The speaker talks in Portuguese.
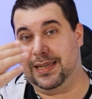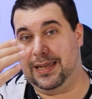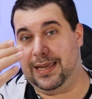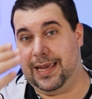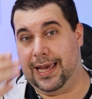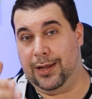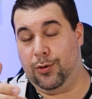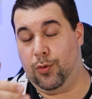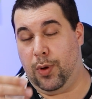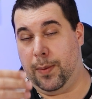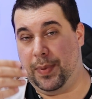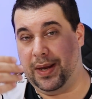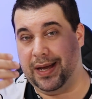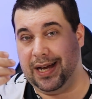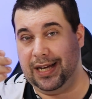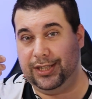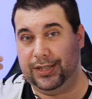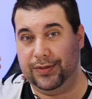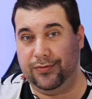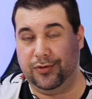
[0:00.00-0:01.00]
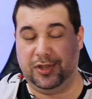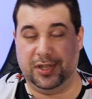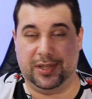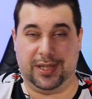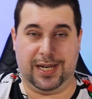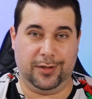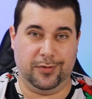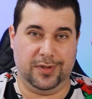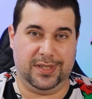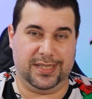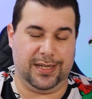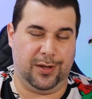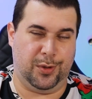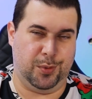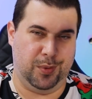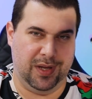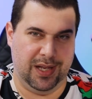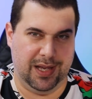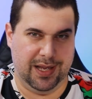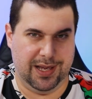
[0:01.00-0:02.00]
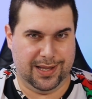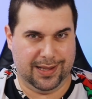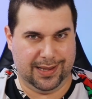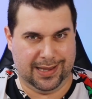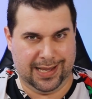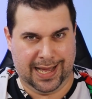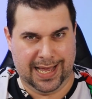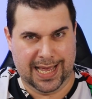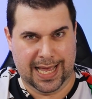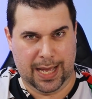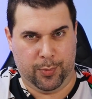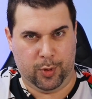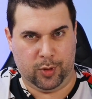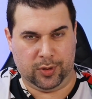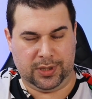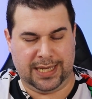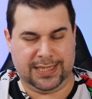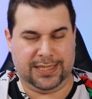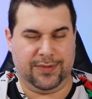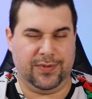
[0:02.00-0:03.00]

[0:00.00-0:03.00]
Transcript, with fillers: quer no aplicativo de tradução da Apple, tá?